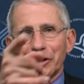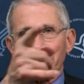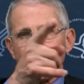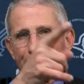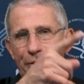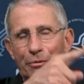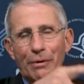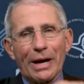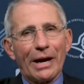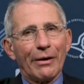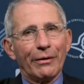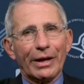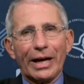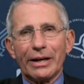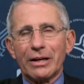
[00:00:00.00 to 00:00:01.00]
chứ đừng nói chi
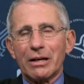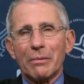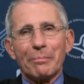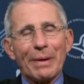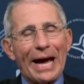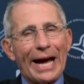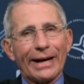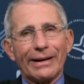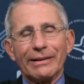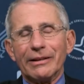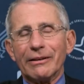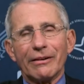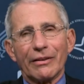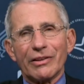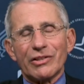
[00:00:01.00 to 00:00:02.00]
rằng là là chỉ có cái
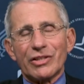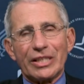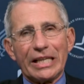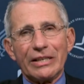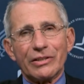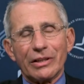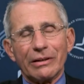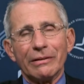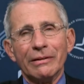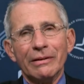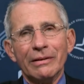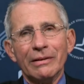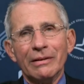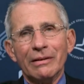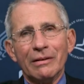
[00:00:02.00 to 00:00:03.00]
tức là có cái hình thức
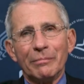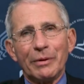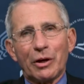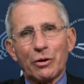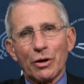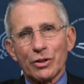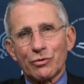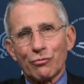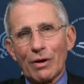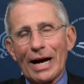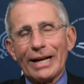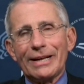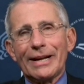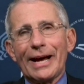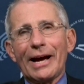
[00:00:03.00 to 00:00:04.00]
áp đặt hơn dạ là vâng.